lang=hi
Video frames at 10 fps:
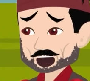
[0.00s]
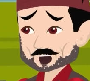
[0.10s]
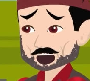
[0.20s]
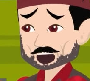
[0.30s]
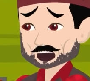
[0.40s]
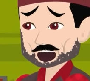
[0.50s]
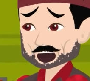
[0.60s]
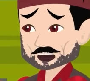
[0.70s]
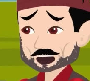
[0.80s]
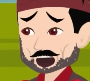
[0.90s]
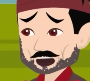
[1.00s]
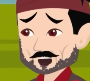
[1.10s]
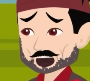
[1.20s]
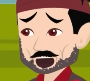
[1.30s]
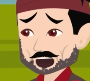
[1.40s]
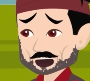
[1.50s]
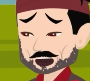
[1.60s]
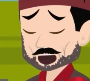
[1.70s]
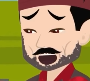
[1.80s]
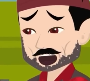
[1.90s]
जैसे गरीब के घर का चूल्हा
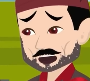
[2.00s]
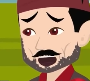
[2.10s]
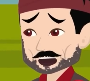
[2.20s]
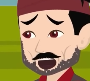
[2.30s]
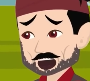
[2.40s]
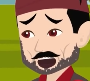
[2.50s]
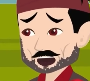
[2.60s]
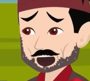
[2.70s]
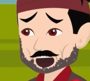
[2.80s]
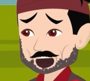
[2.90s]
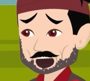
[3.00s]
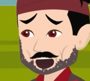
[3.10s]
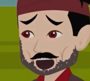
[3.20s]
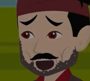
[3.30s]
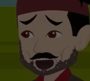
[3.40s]
जलेगा भी या नहीं